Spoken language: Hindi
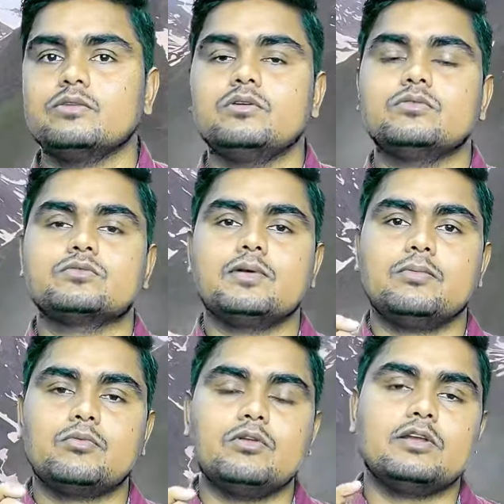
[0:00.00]
तो उसमें
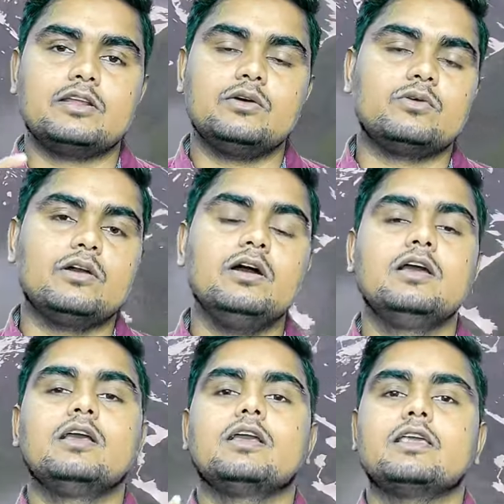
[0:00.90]
आपको लिखना होगा
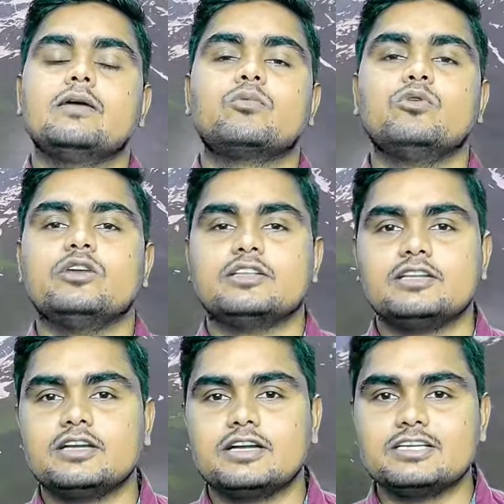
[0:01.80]
कि आपको
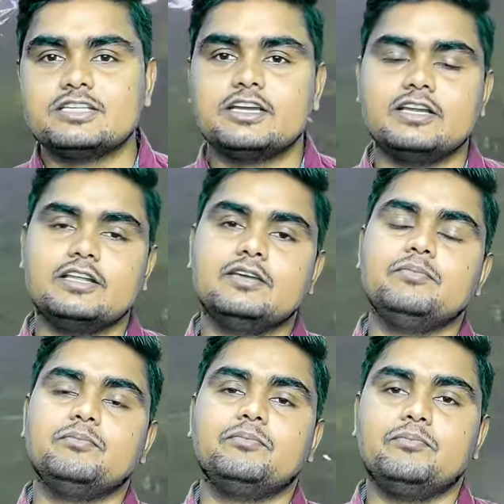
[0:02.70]
यात्रा कहाँ से करनी है
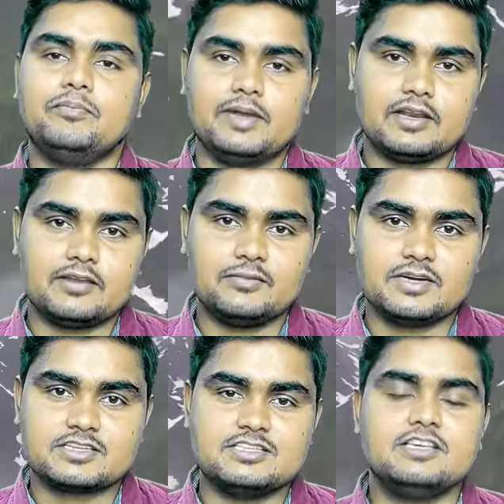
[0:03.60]
पहलगाम
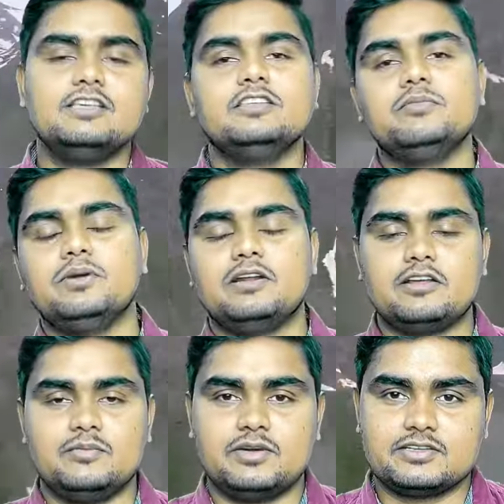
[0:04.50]
मार्ग से या
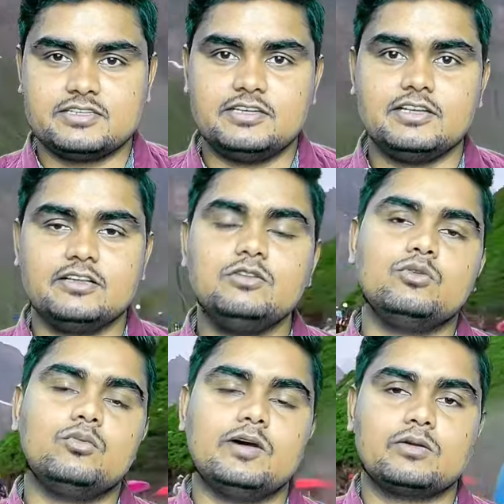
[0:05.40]
बाल्टन मार्ग से ठीक है
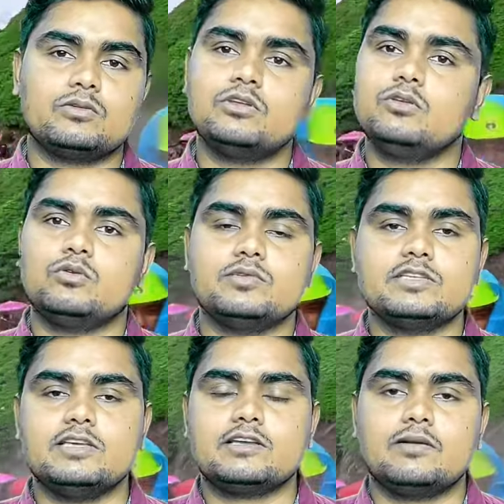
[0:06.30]
दो मार्ग होते हैं दोनों में
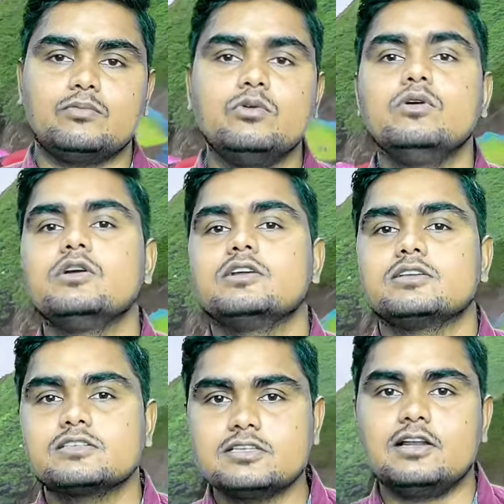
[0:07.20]
से एक आपको
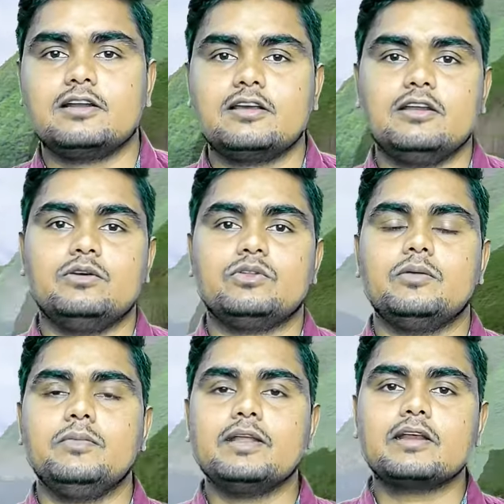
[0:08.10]
सिलेक्ट करना होता
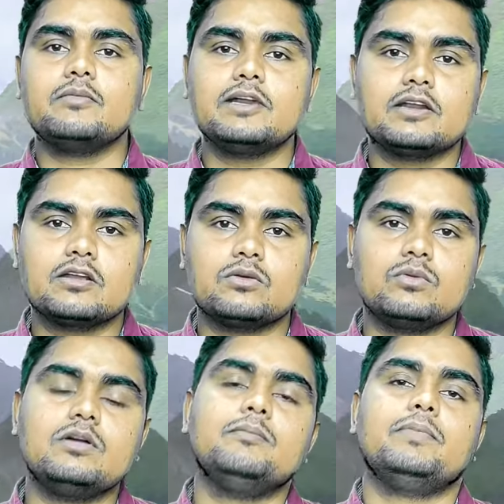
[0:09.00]
है मैं रिकमेंड
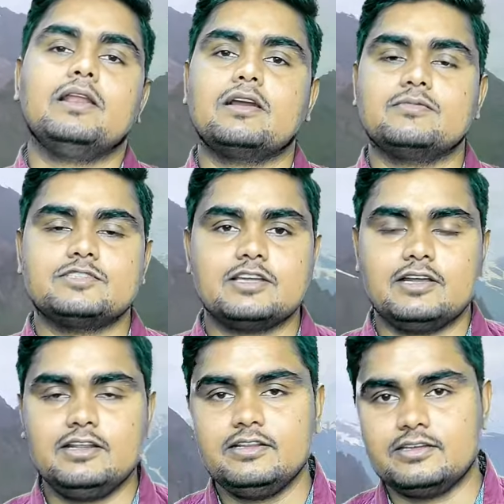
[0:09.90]
करूँगा पहलगाम से
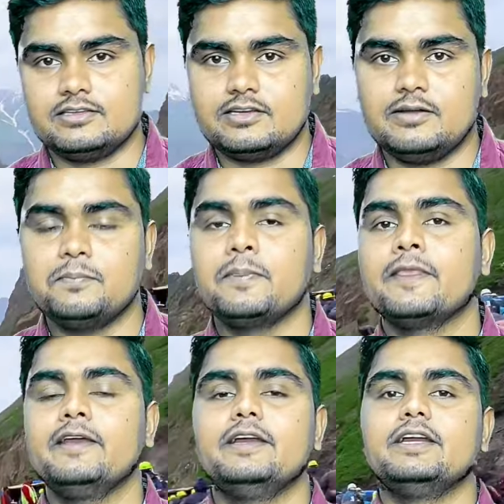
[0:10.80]
करें यात्रा
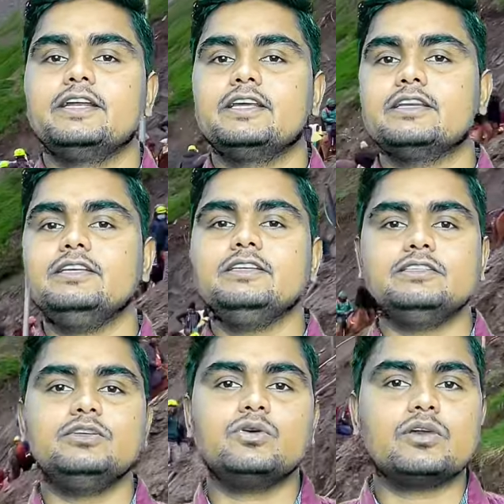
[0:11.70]
ठीक है जी
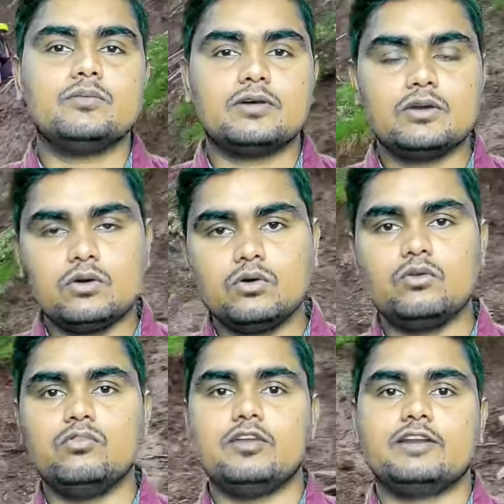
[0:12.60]
ये हो गया हमारा
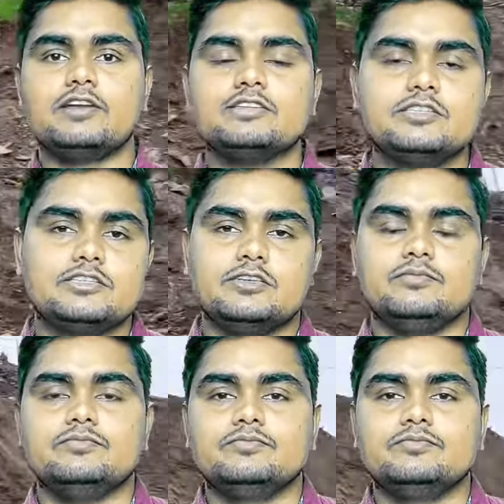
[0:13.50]
ऑफलाइन का सिस्टम